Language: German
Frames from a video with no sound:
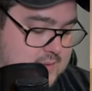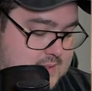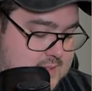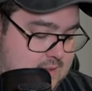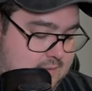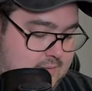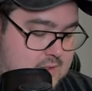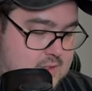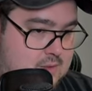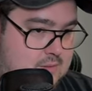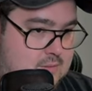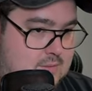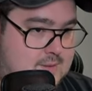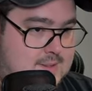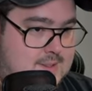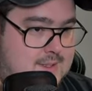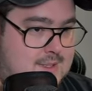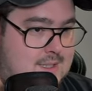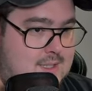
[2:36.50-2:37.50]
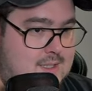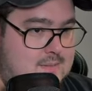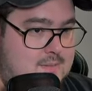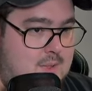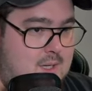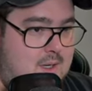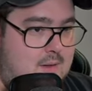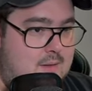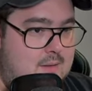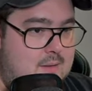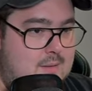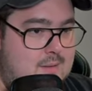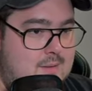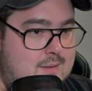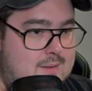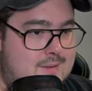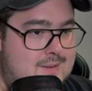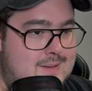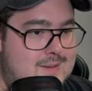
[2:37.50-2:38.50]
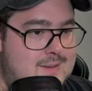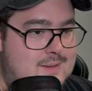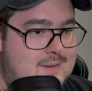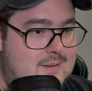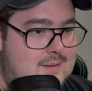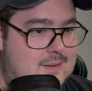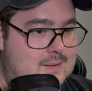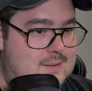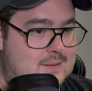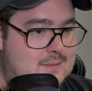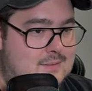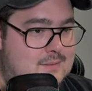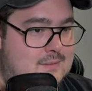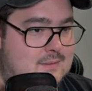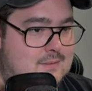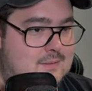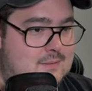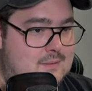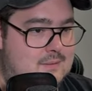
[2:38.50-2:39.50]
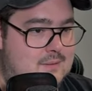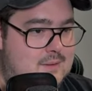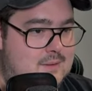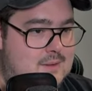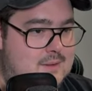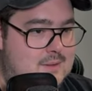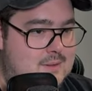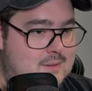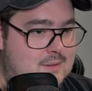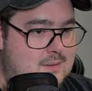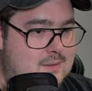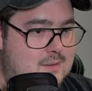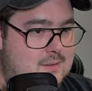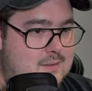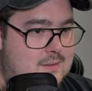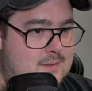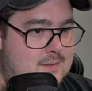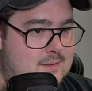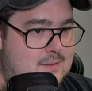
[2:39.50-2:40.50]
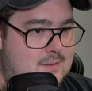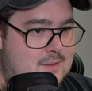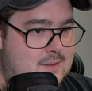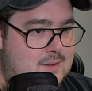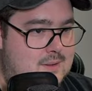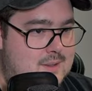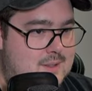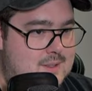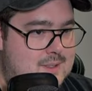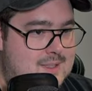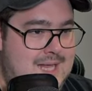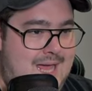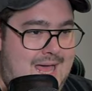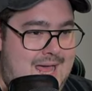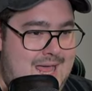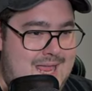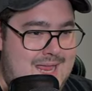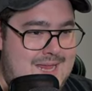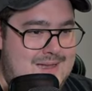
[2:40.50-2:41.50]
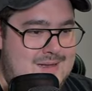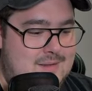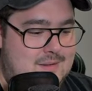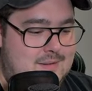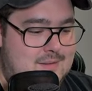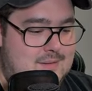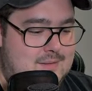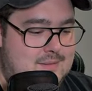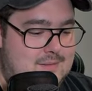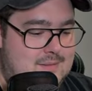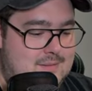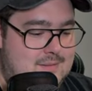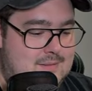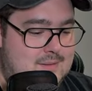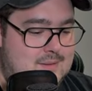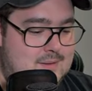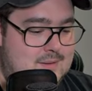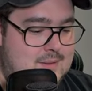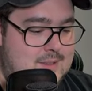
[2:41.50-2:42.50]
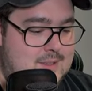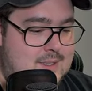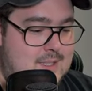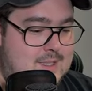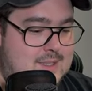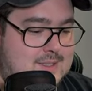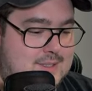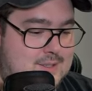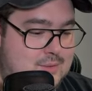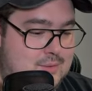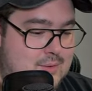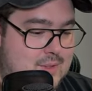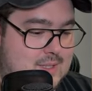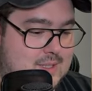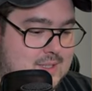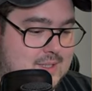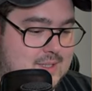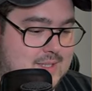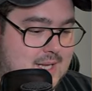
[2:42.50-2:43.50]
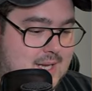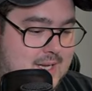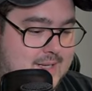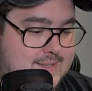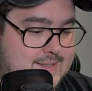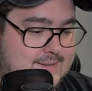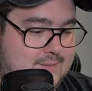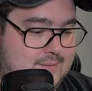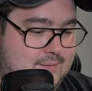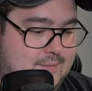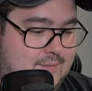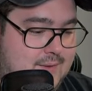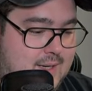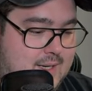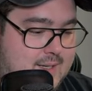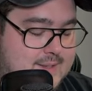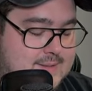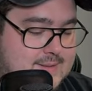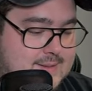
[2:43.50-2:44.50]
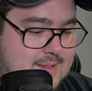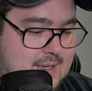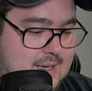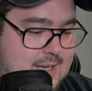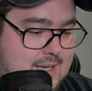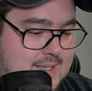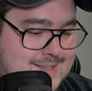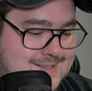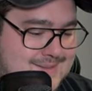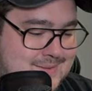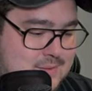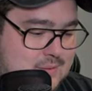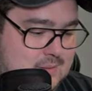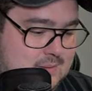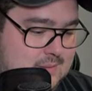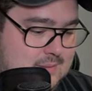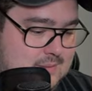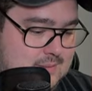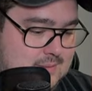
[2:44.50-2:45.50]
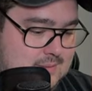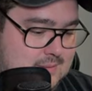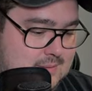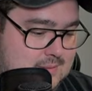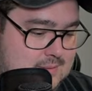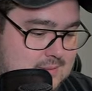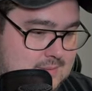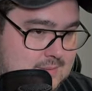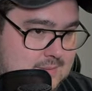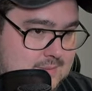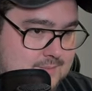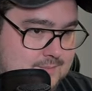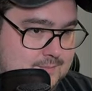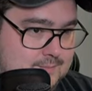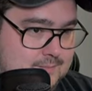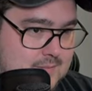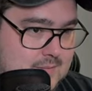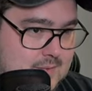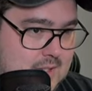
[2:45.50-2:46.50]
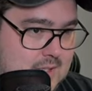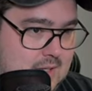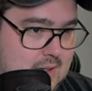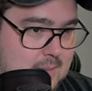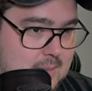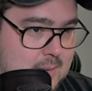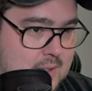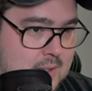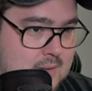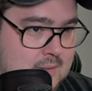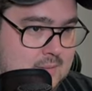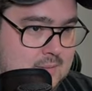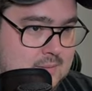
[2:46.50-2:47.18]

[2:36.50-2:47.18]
sagen, wir schauen uns die gleich mal an. Und... Nein! Natürlich eine 151 Relaxo. Aber...